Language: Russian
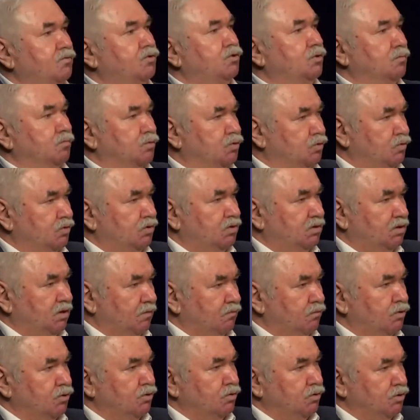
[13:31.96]
в чем суть
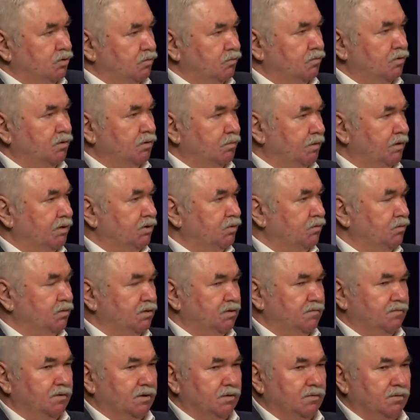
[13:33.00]
того, что сегодня
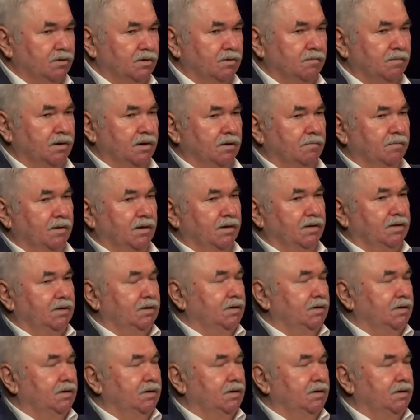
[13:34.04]
происходит в Нагорном Карабахе.